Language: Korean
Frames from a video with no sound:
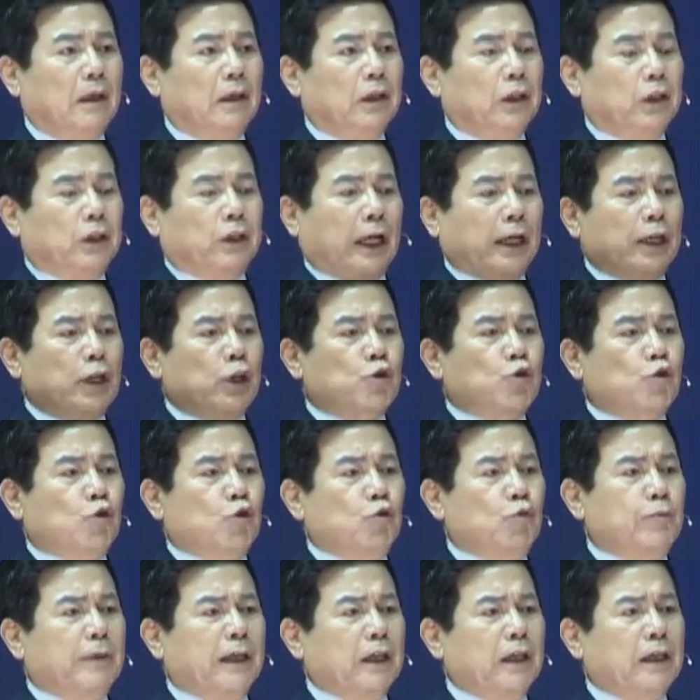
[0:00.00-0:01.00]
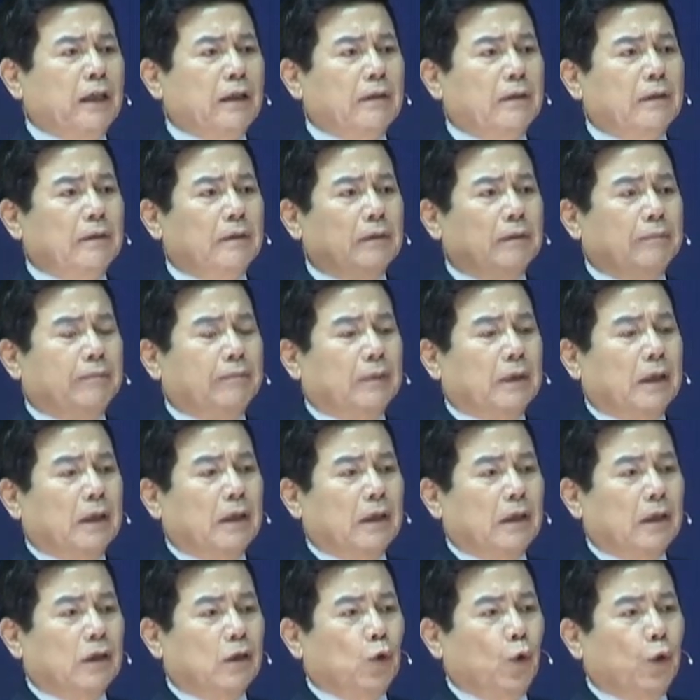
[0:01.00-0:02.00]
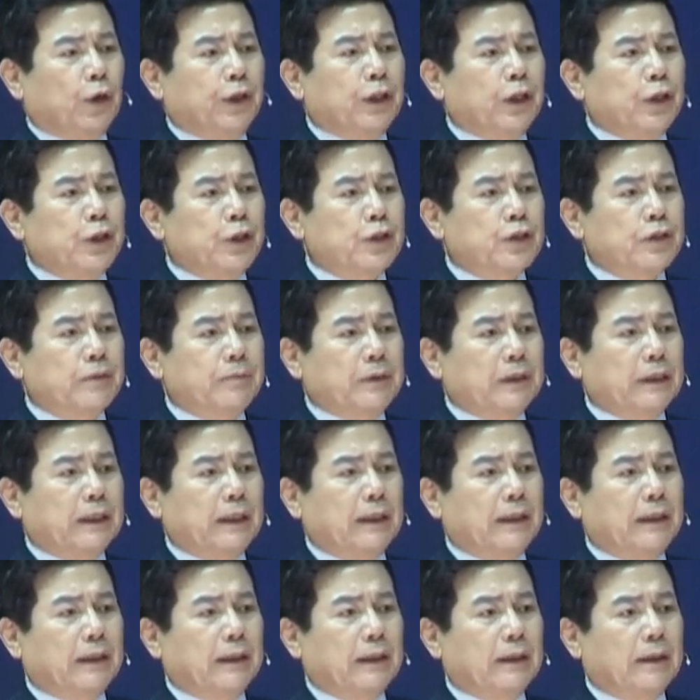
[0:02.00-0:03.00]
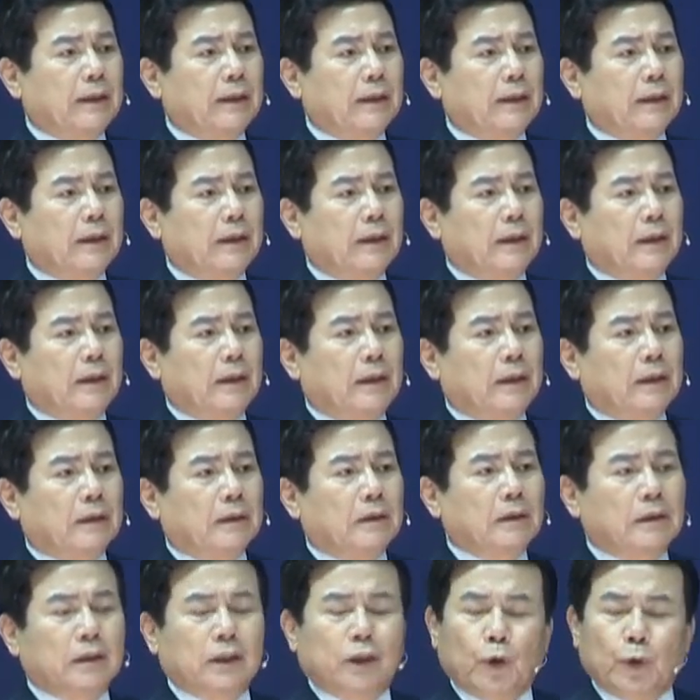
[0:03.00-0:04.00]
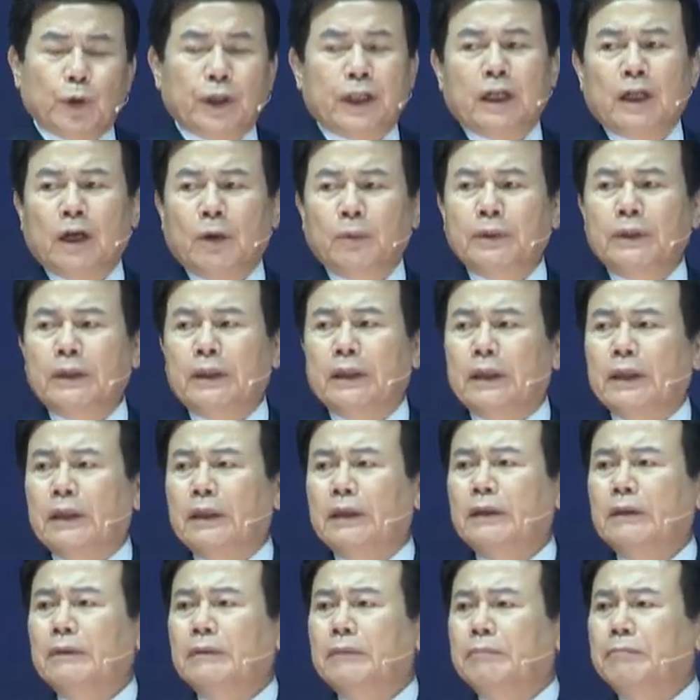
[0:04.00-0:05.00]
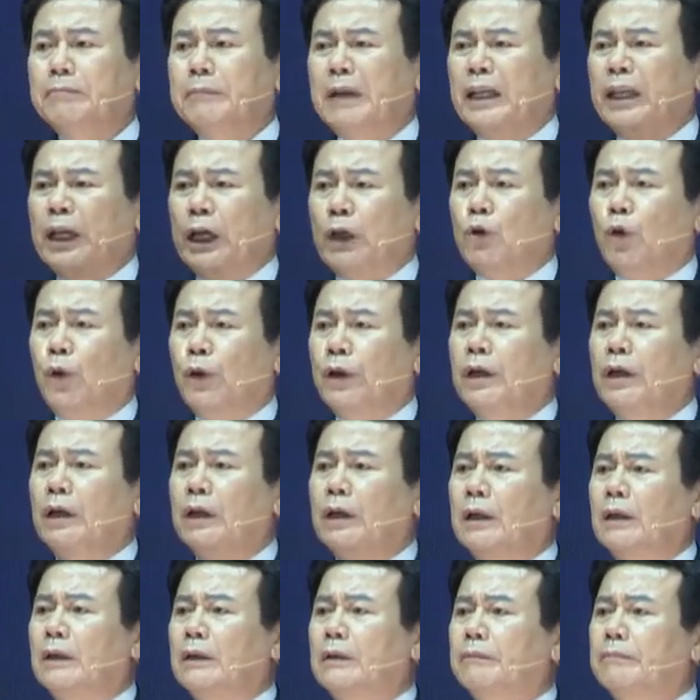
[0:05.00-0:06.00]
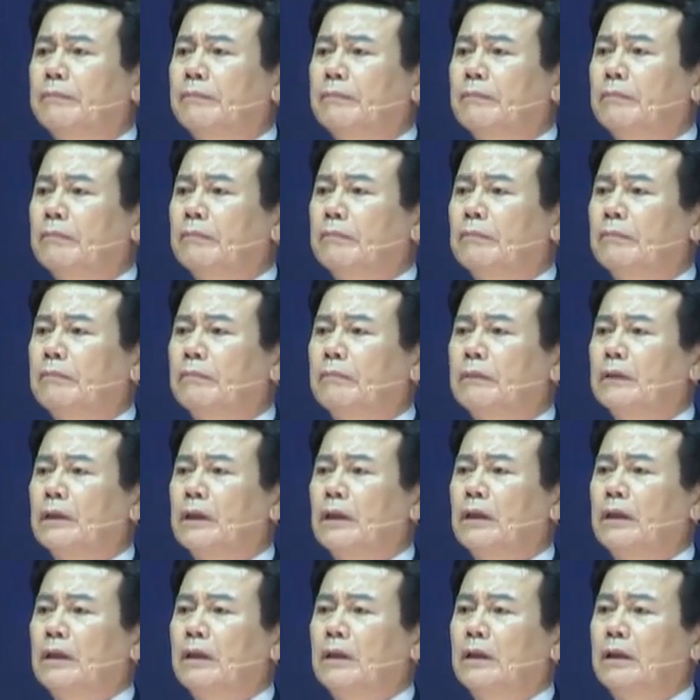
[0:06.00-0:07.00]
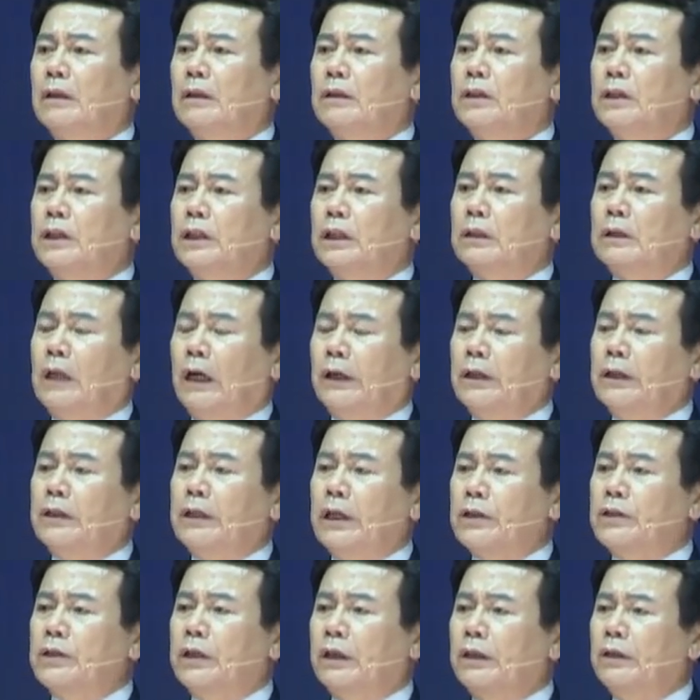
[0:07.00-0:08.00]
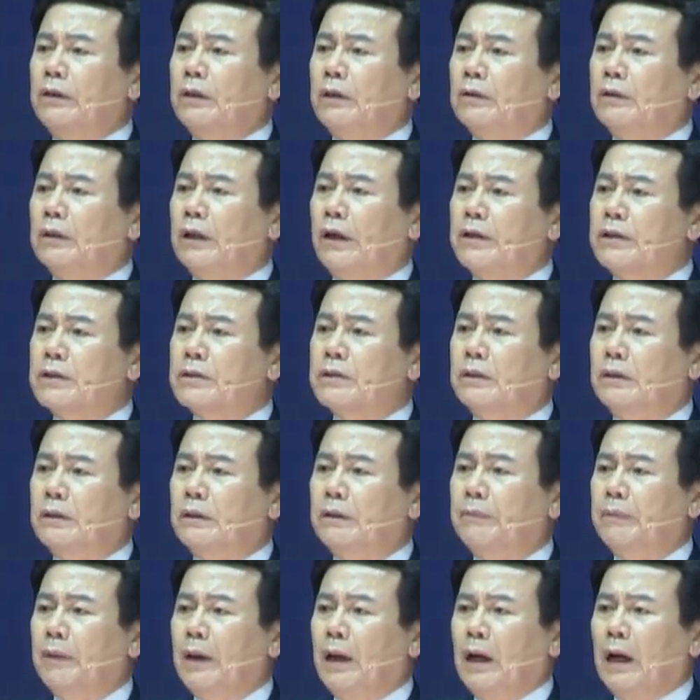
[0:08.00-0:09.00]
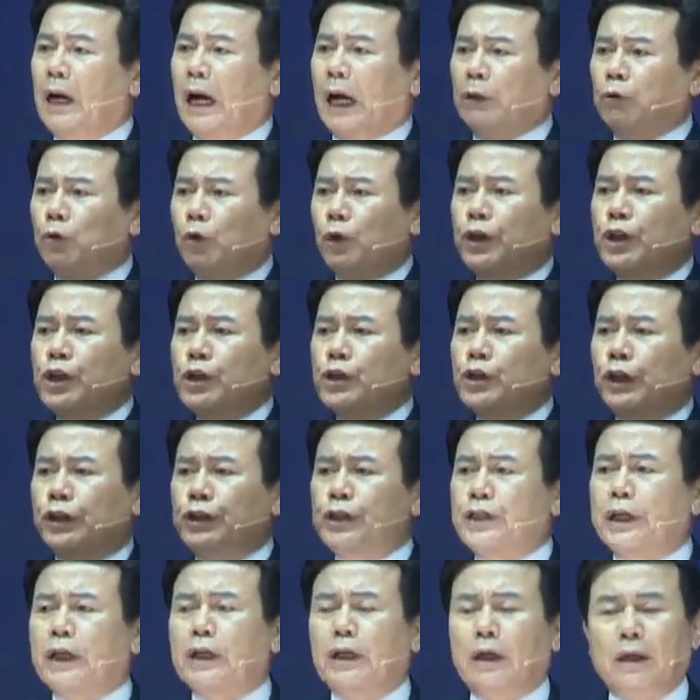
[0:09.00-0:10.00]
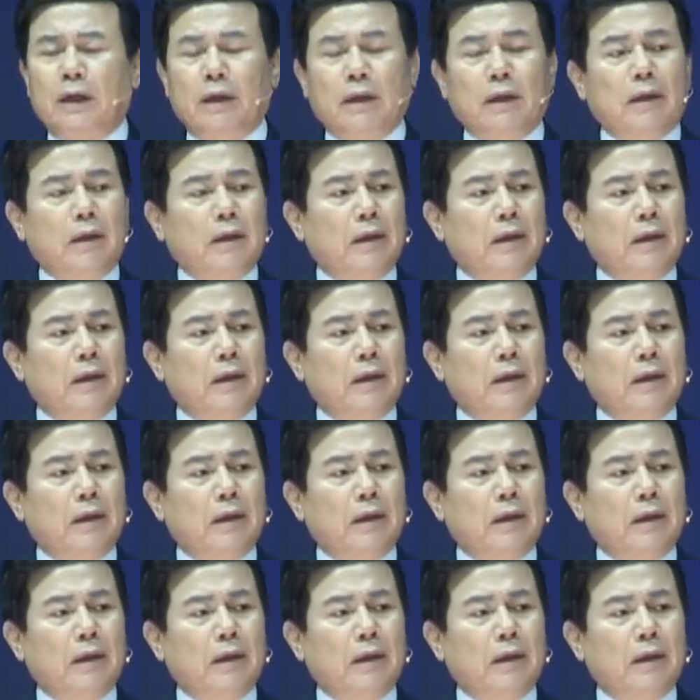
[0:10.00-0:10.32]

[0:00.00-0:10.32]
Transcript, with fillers: 이 땅에는 수많은 교회들이 있습니다. 그 교회들 가운데 몇 개 교회가 기탄의 대상이 되었다 해서 한국회 전체가